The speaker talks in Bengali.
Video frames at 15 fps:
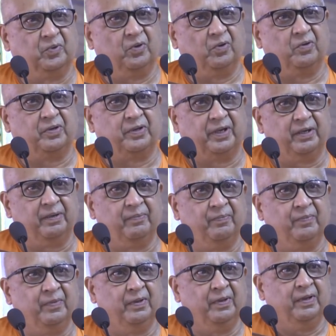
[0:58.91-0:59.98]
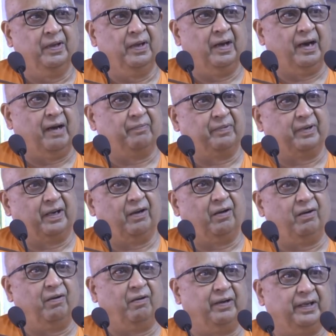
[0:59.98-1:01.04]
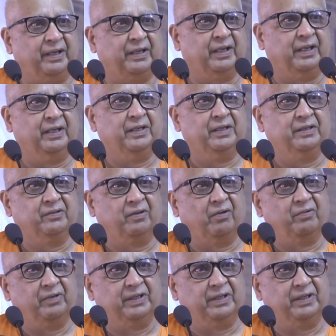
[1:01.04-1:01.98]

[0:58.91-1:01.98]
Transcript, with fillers: উপলক্ষে আপনারা অনেকে তখন